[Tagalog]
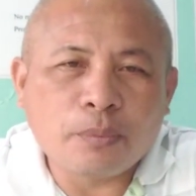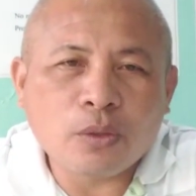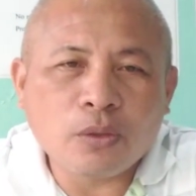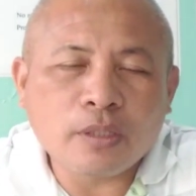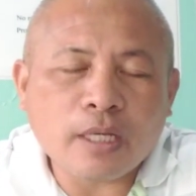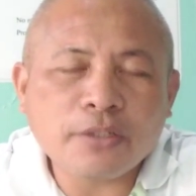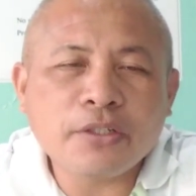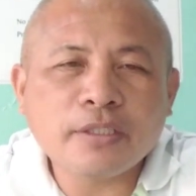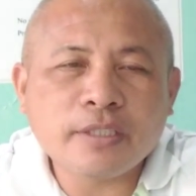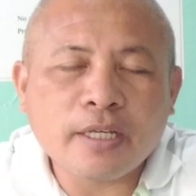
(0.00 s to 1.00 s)
overall
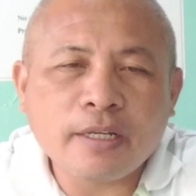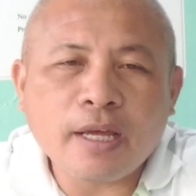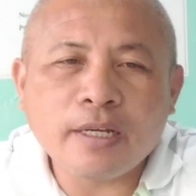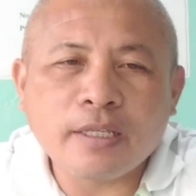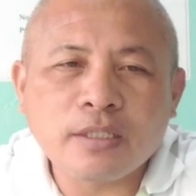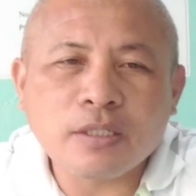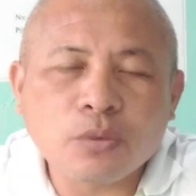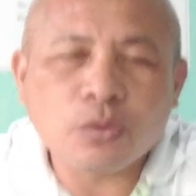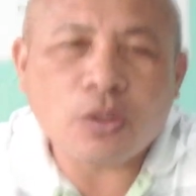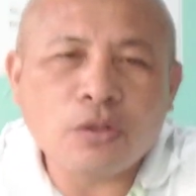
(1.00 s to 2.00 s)
nagi siya knowledge
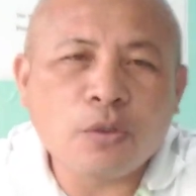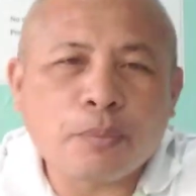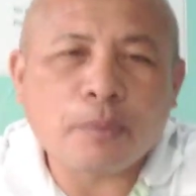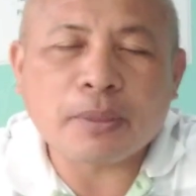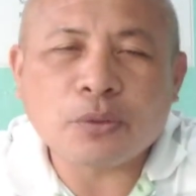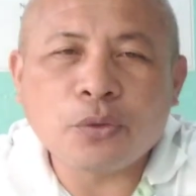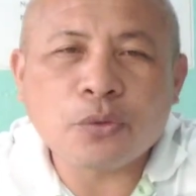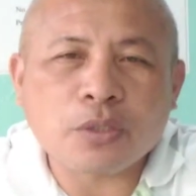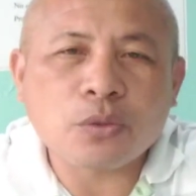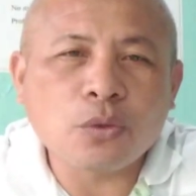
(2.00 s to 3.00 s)
oh. sa pagpatuyo
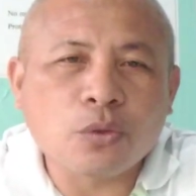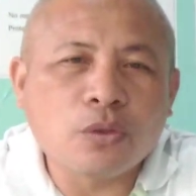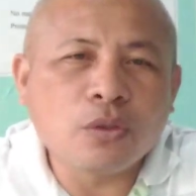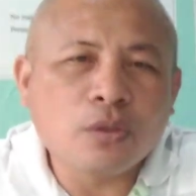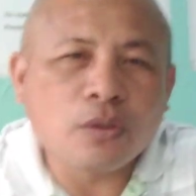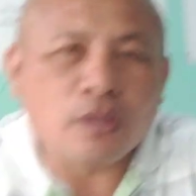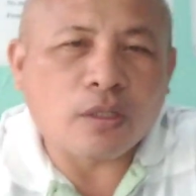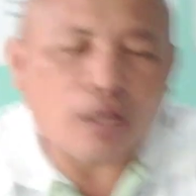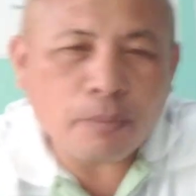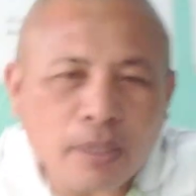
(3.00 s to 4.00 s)
sa sulod.
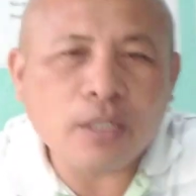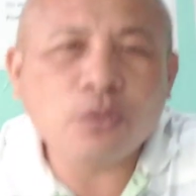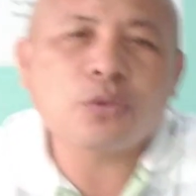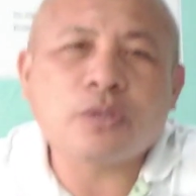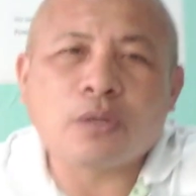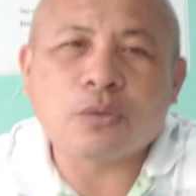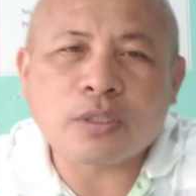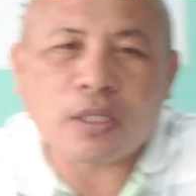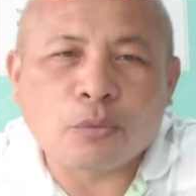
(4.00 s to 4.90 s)
Sakto. Na makalusot ang usa ka